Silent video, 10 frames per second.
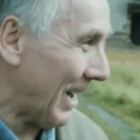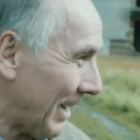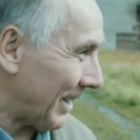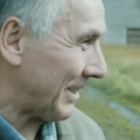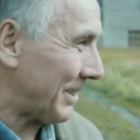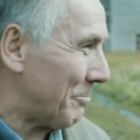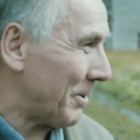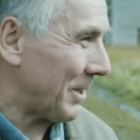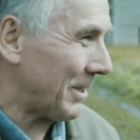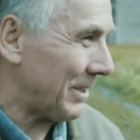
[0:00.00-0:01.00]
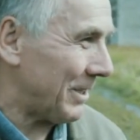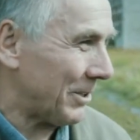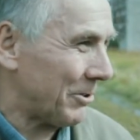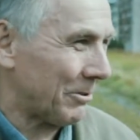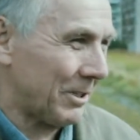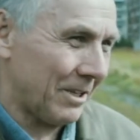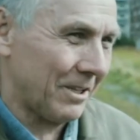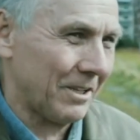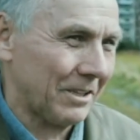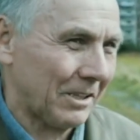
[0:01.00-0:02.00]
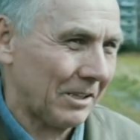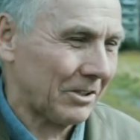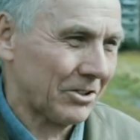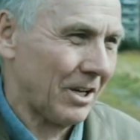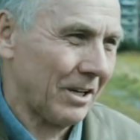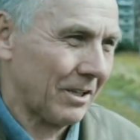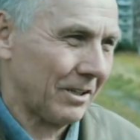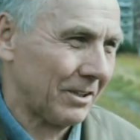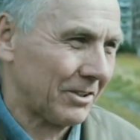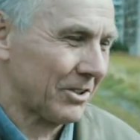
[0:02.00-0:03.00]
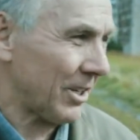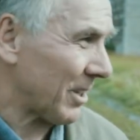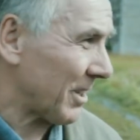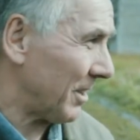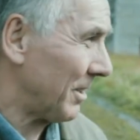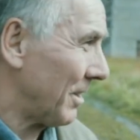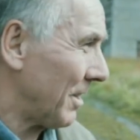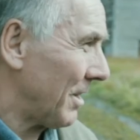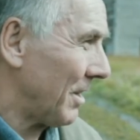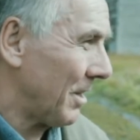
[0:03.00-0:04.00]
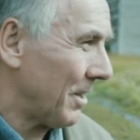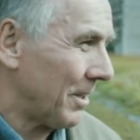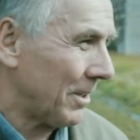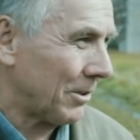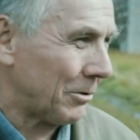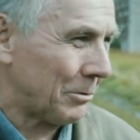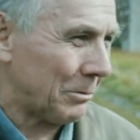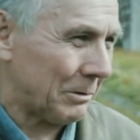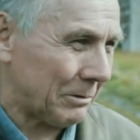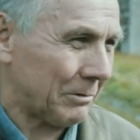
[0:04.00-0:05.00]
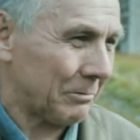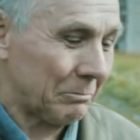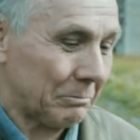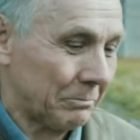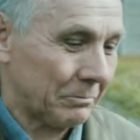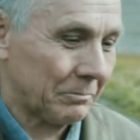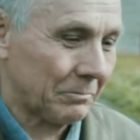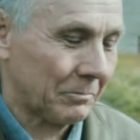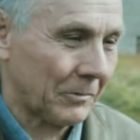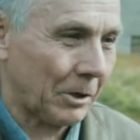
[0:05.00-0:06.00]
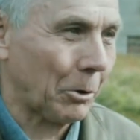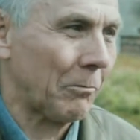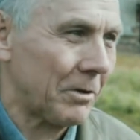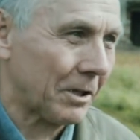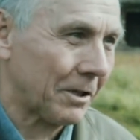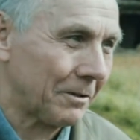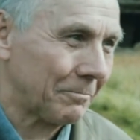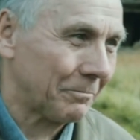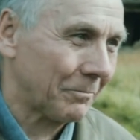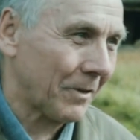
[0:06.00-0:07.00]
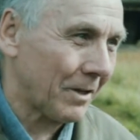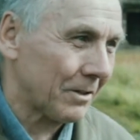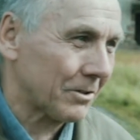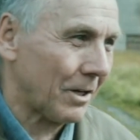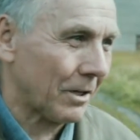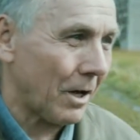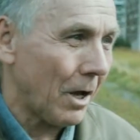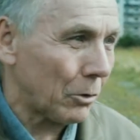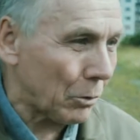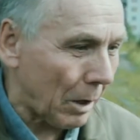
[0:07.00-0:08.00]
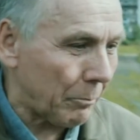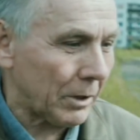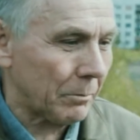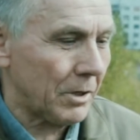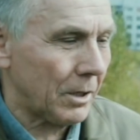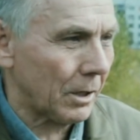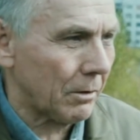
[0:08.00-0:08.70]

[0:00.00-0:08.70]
А теперь нечего здесь. Жалко, жалко. Ну, слов нет. Жалко. Но об этом нельзя